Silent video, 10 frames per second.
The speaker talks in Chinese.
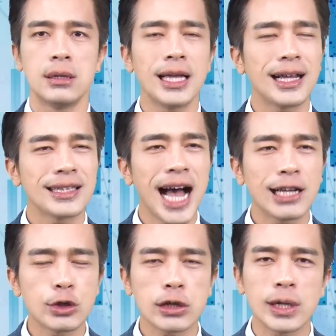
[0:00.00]
那大
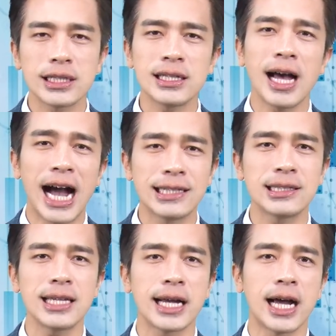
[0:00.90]
家最关心的还是
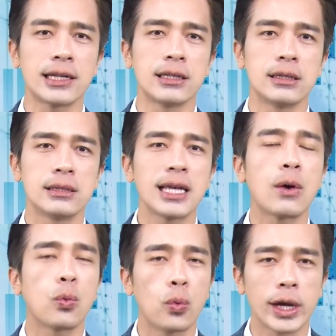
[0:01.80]
在哪里？
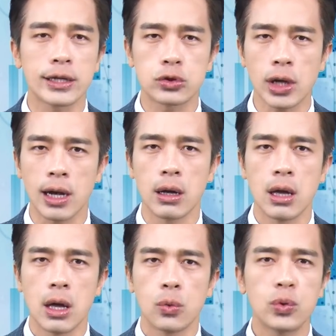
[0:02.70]
在伟创，
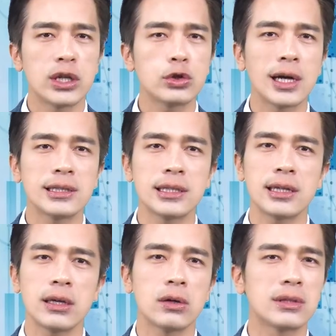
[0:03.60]
伟创今
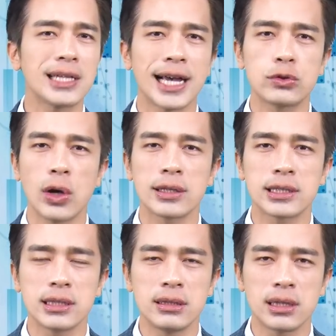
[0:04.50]
天又再创
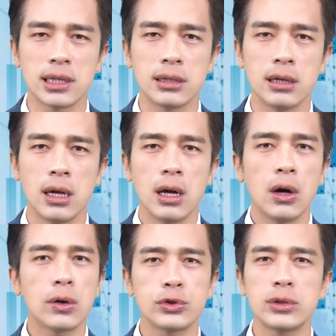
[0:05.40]
新低，
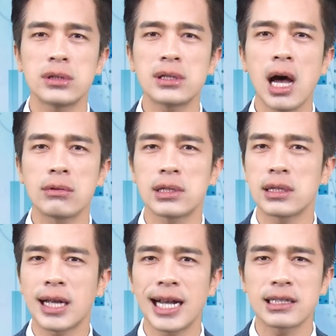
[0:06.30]
后续到
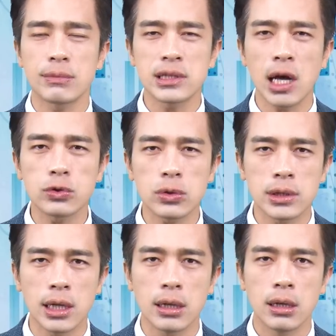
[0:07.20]
底该怎么操作
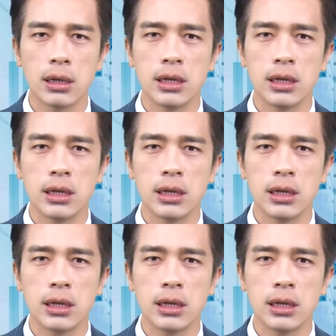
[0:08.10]
呢？